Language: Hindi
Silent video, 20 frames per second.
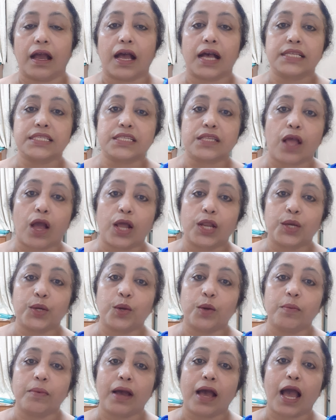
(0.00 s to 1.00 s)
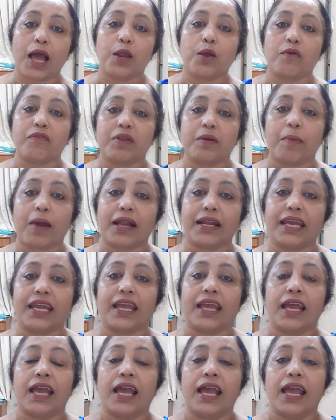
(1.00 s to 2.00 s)
Assalamualaikum. Hello everybody.
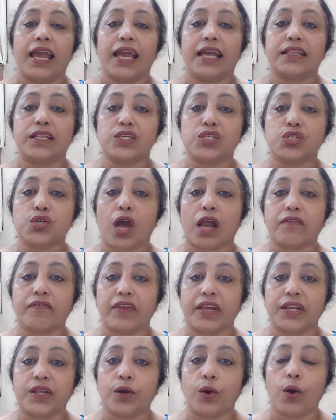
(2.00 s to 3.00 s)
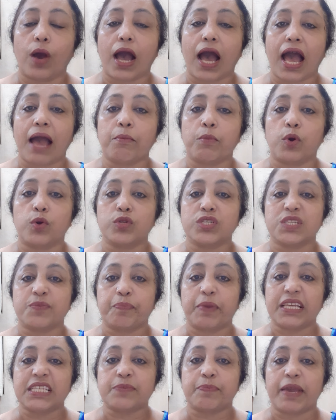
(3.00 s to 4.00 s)
In this short video, I'm going to
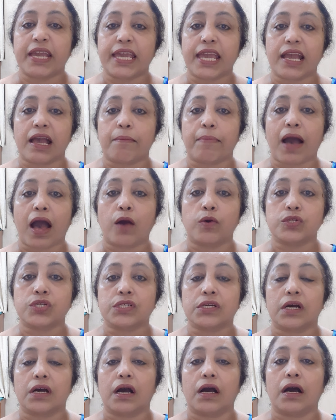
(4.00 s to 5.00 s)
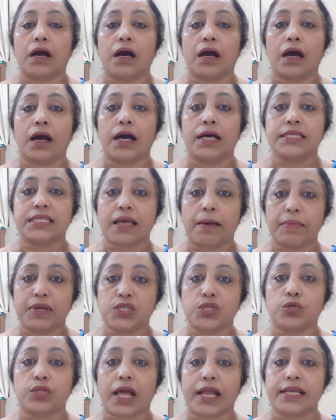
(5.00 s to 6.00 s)
be speaking about uh, some
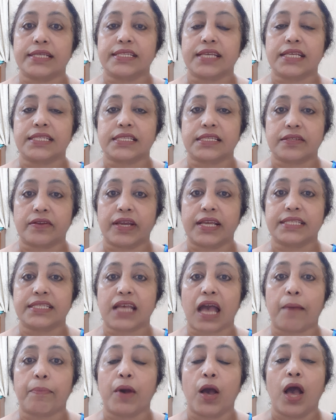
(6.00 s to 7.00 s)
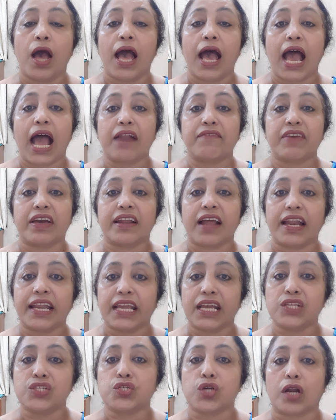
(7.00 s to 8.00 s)
issue that has just raised up and we are
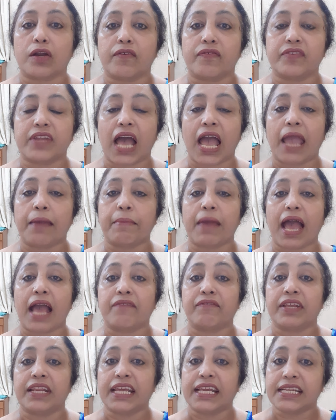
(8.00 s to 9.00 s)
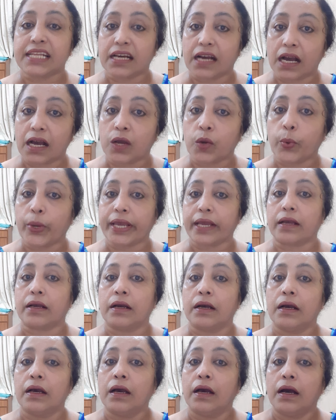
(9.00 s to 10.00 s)
running in short of time and we need a quick
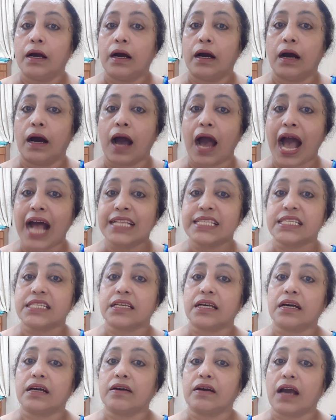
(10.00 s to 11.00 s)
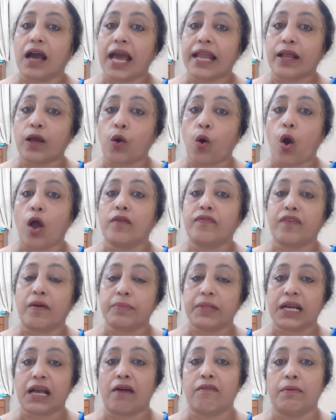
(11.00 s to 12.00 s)
uh, answer and a call
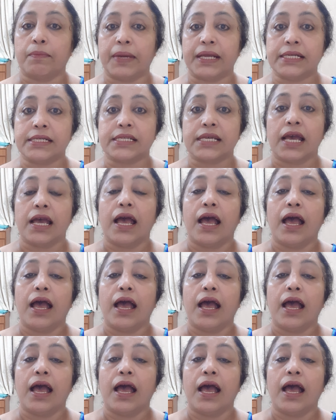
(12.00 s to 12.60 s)
from the government.